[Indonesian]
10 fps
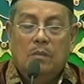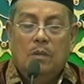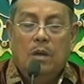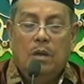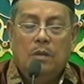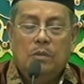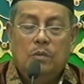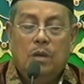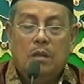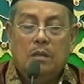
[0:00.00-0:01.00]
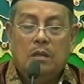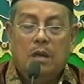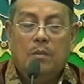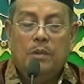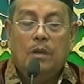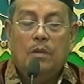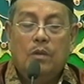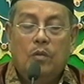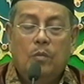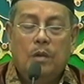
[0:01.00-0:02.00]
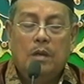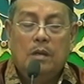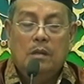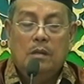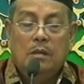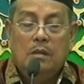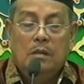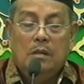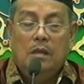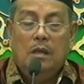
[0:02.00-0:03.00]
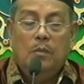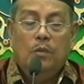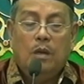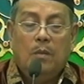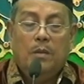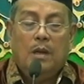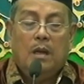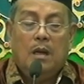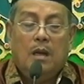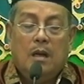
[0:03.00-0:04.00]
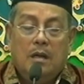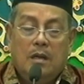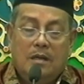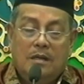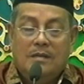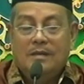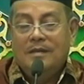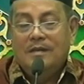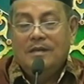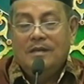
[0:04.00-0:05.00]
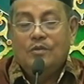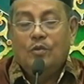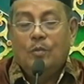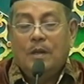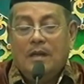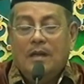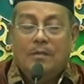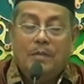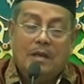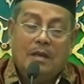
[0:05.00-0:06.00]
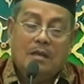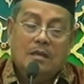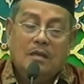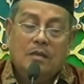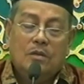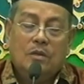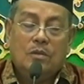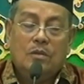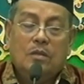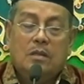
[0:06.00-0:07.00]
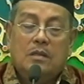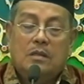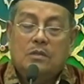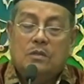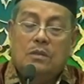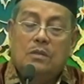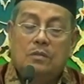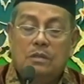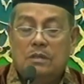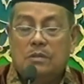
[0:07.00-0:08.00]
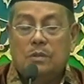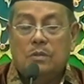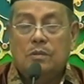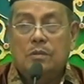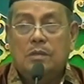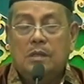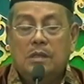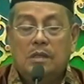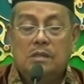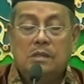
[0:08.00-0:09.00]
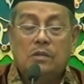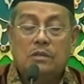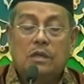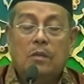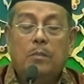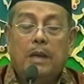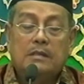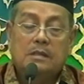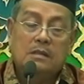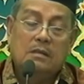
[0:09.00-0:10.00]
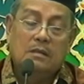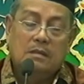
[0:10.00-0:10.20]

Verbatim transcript: wahai Tuhan kami Allahumma ilmu kabil hal agnani Jawa mana lah penak iki ditoto dari coro Indonesia coro Jawa diki istighosah iku pasti